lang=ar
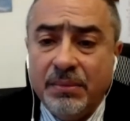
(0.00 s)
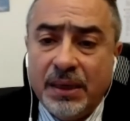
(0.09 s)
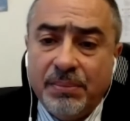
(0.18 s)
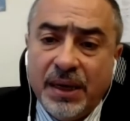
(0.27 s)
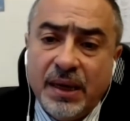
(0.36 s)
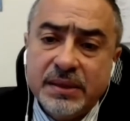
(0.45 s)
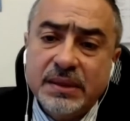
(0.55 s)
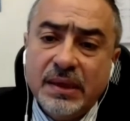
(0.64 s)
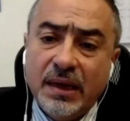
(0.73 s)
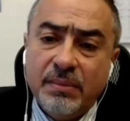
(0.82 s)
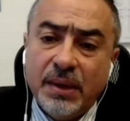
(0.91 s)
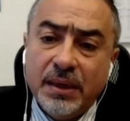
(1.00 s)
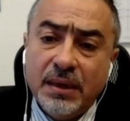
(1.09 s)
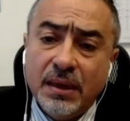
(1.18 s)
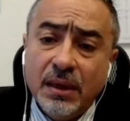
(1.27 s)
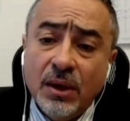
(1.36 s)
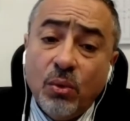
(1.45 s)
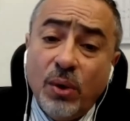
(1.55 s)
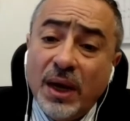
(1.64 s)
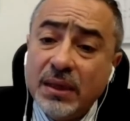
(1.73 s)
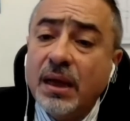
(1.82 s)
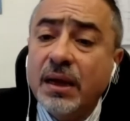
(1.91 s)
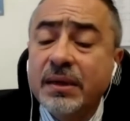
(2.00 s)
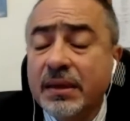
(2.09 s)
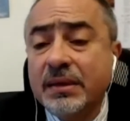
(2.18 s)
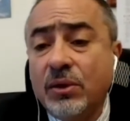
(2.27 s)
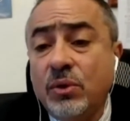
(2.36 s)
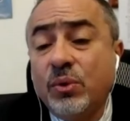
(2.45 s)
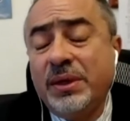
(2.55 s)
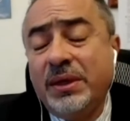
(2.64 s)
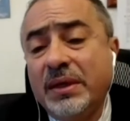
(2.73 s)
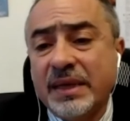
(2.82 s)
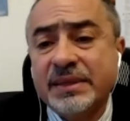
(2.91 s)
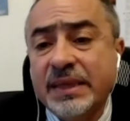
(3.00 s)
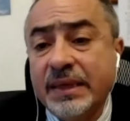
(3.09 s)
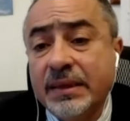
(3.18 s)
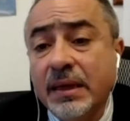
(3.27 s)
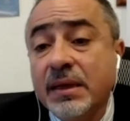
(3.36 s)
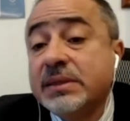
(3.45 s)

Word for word: من من هذه العمليه وهذا ايضا له انعكاسات